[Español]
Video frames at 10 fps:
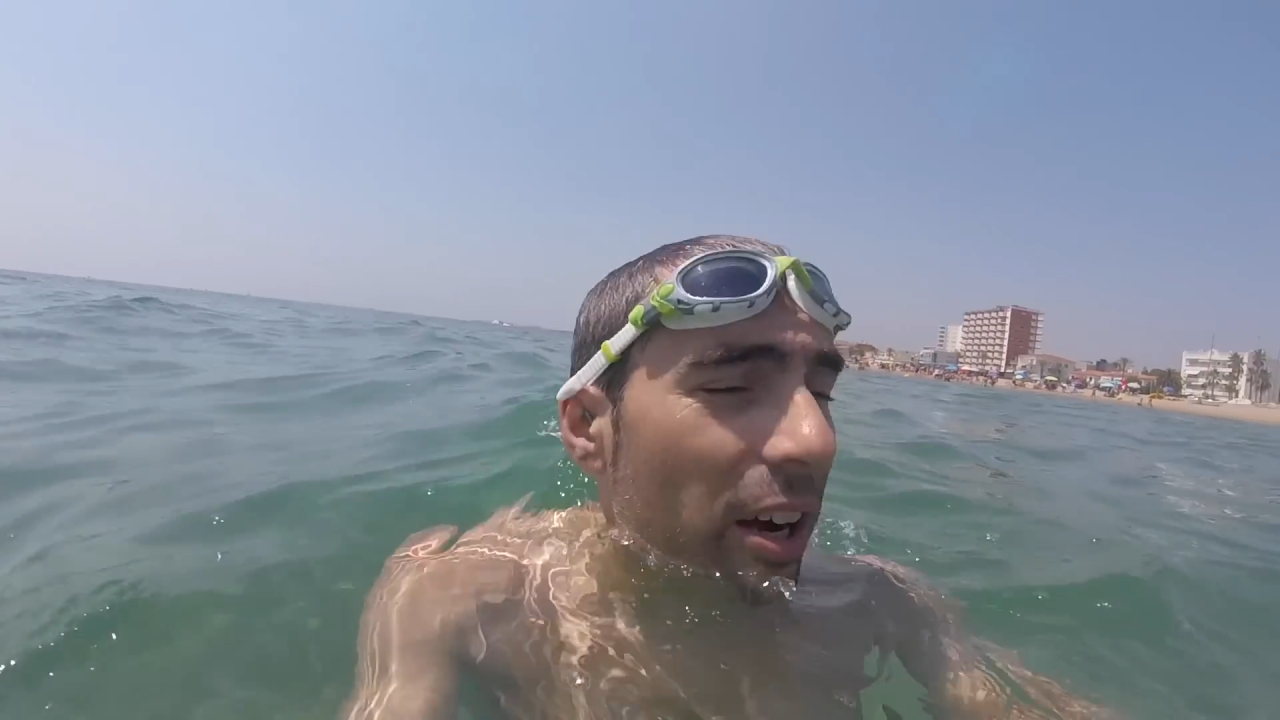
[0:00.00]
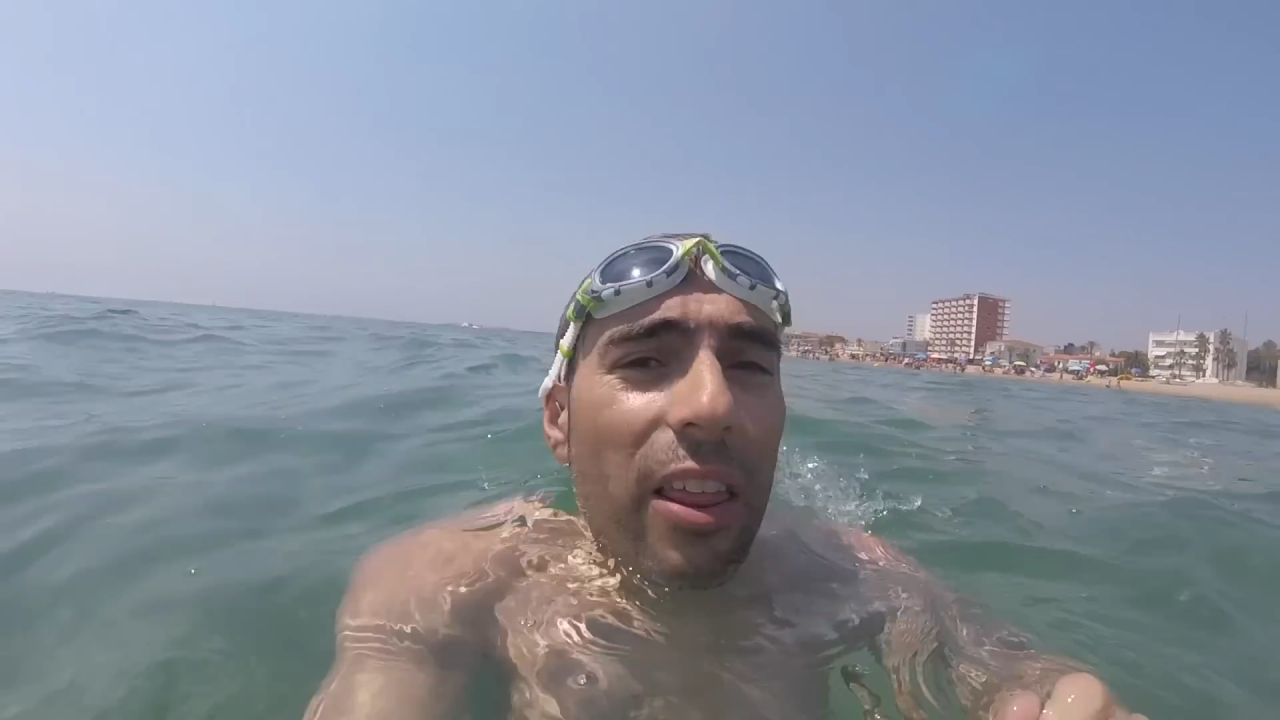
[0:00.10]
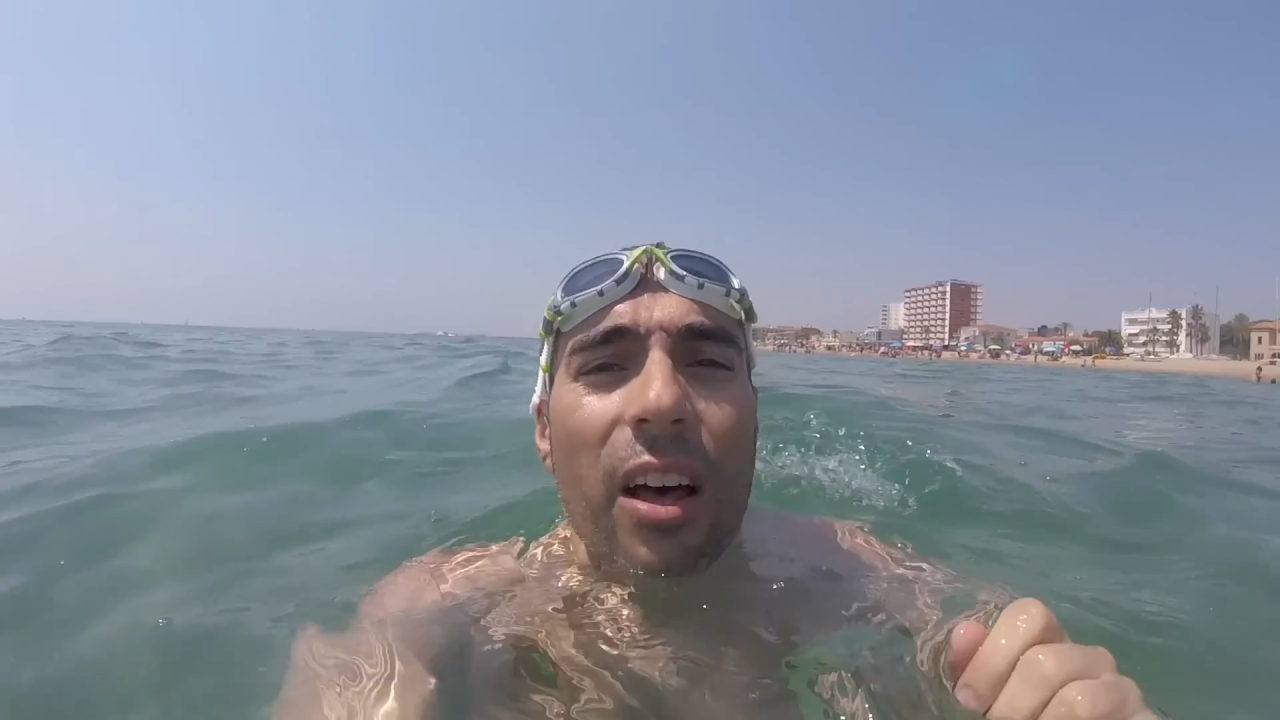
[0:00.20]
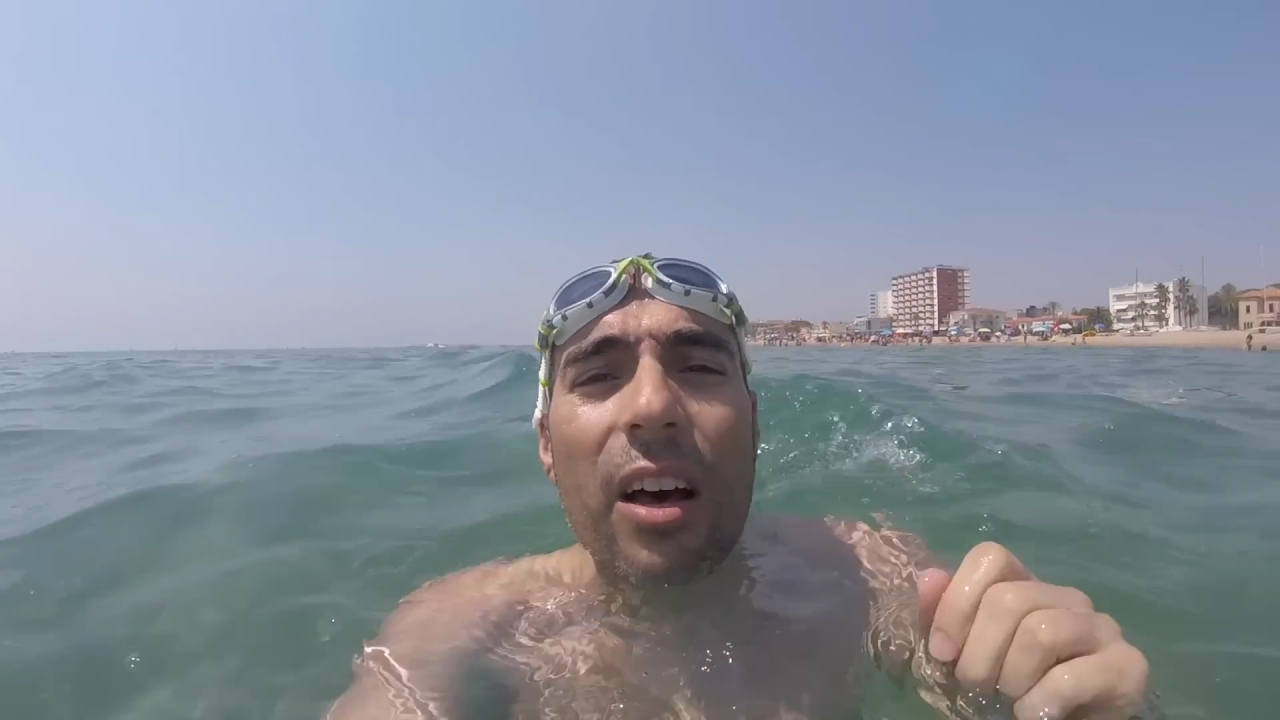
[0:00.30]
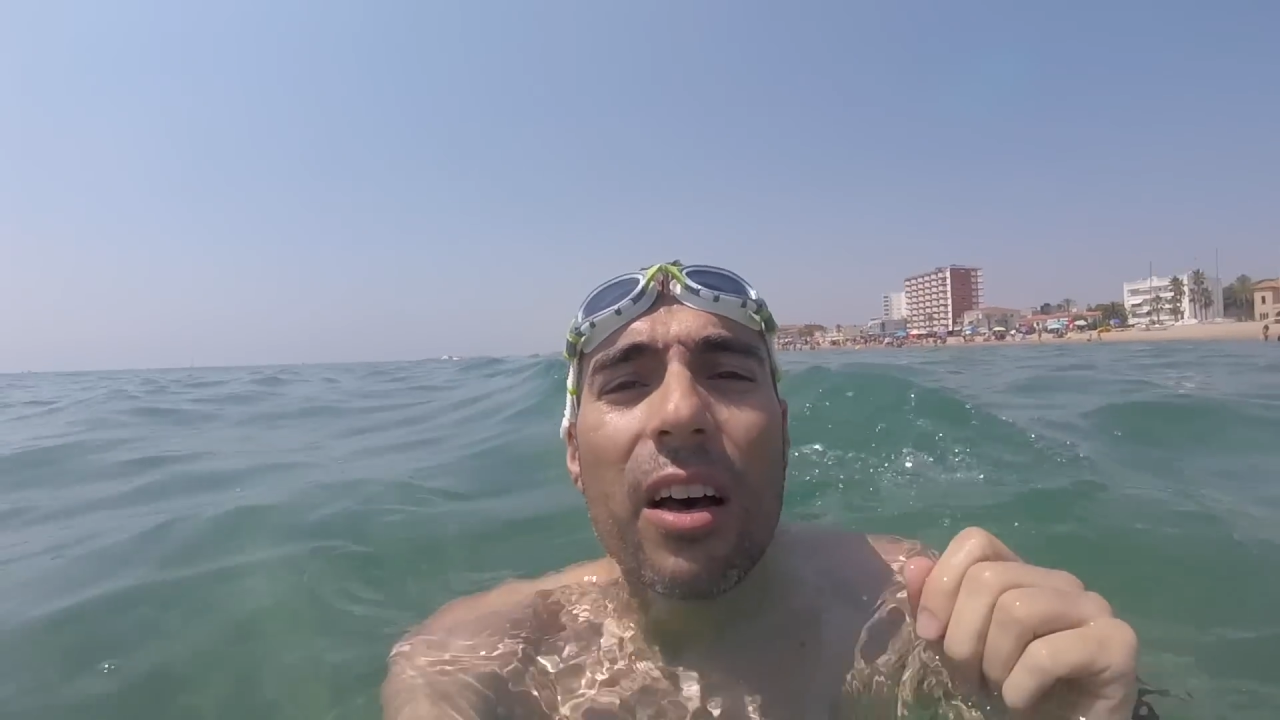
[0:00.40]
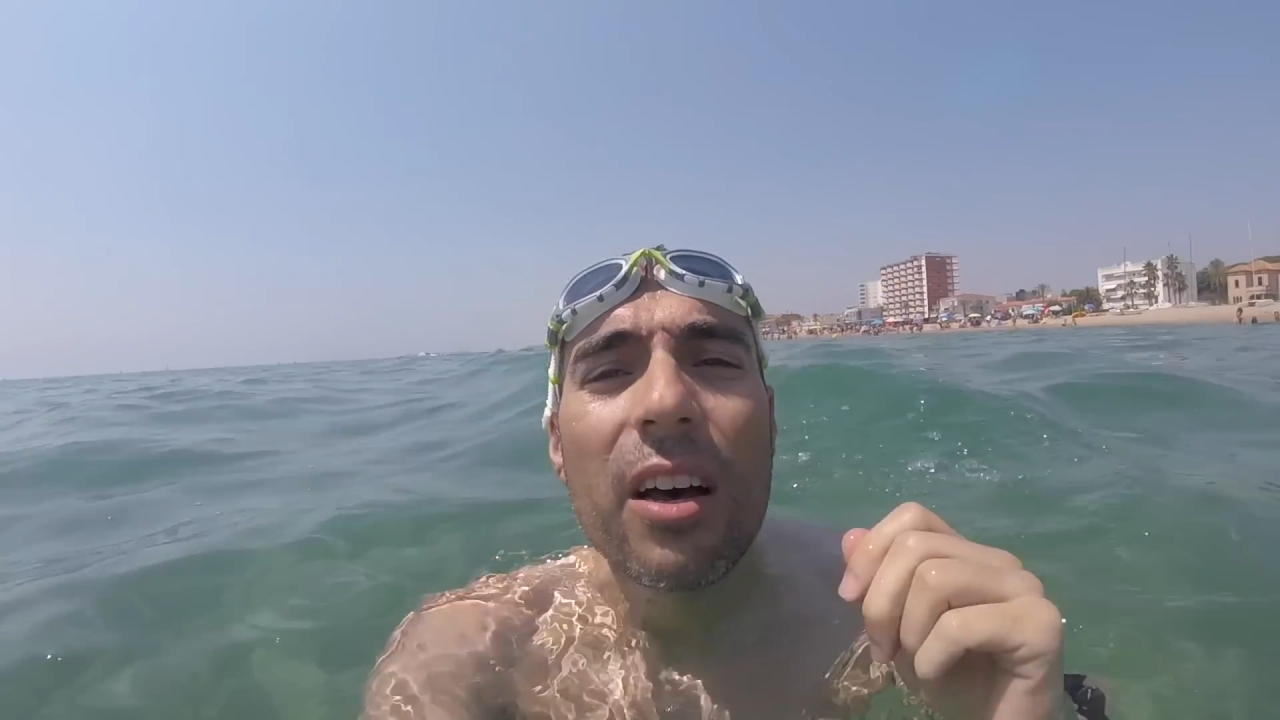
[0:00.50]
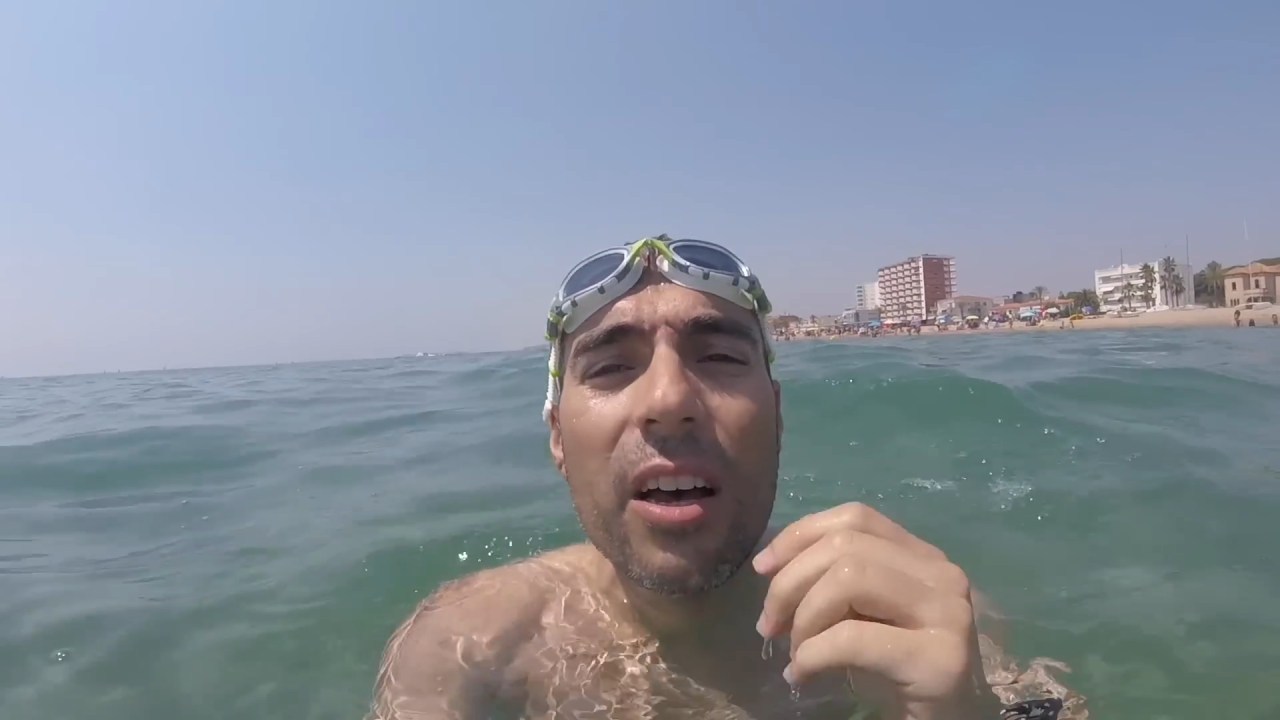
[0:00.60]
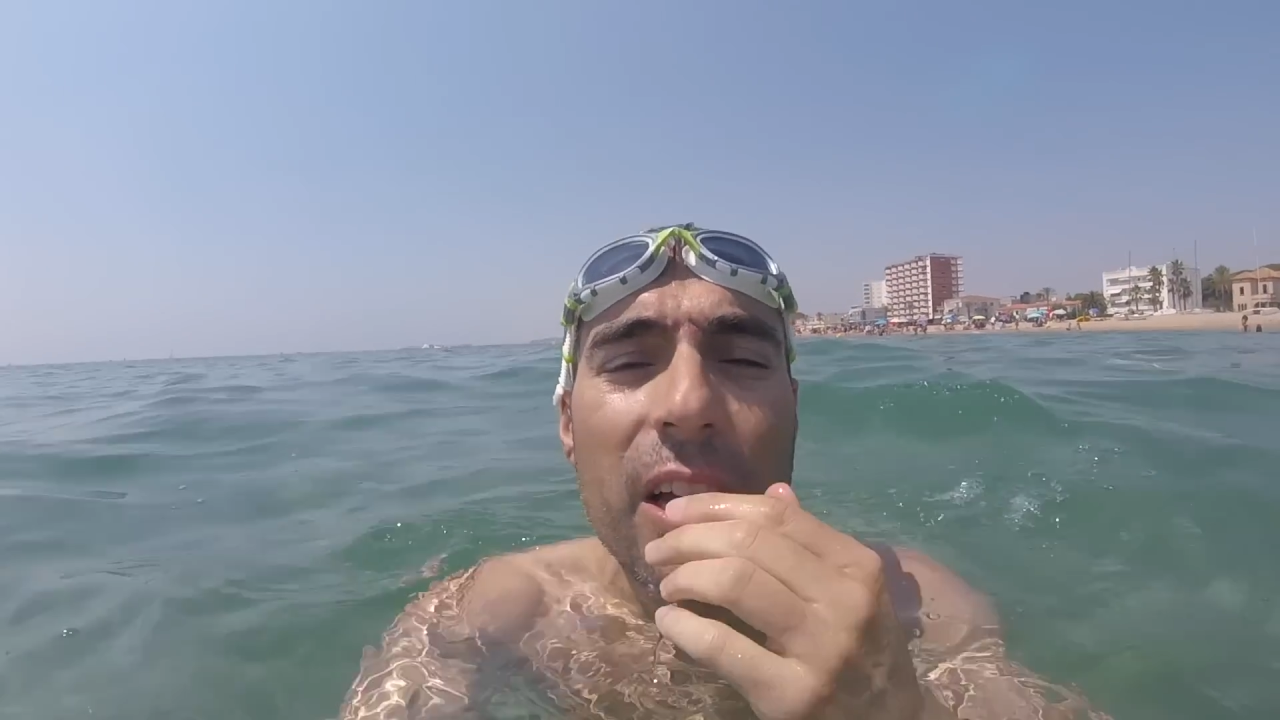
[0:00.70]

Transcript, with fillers: cada,